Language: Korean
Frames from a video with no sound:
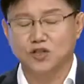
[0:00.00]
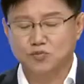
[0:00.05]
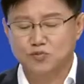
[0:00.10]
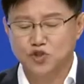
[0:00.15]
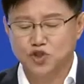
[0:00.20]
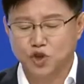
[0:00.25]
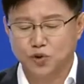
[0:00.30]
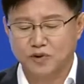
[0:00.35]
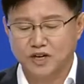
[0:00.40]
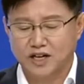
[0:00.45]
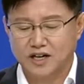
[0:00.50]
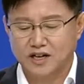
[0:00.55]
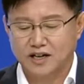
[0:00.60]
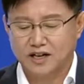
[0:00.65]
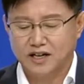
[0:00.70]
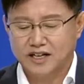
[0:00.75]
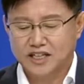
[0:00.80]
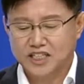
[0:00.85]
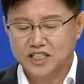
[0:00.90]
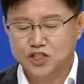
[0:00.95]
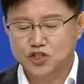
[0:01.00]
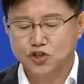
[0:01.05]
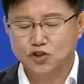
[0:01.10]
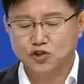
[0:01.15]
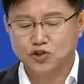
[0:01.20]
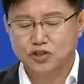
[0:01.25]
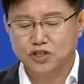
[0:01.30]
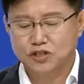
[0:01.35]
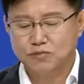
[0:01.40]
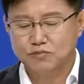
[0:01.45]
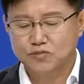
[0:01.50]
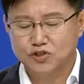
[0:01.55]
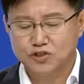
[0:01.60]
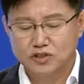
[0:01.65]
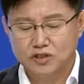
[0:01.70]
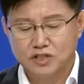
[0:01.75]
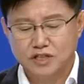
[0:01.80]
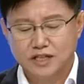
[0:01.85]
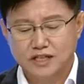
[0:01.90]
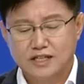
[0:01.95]
너무 좁아 기존
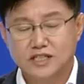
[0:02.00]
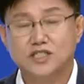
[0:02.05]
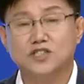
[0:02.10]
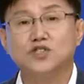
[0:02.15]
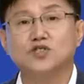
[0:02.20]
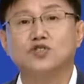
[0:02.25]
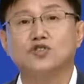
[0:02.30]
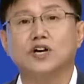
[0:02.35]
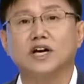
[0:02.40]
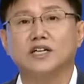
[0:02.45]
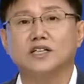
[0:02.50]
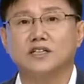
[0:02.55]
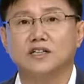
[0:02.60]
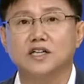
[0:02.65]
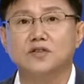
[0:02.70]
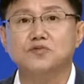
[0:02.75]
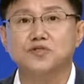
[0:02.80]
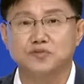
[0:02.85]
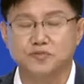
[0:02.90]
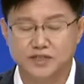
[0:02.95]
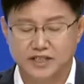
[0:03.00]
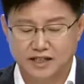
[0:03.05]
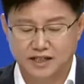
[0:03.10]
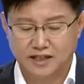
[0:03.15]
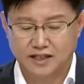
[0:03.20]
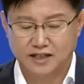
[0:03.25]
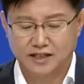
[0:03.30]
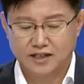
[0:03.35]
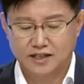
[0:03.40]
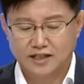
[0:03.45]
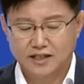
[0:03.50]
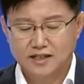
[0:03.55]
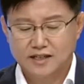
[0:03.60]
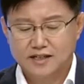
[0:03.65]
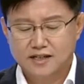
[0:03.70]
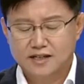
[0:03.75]
건물을 증축하기 어렵습니다. 네.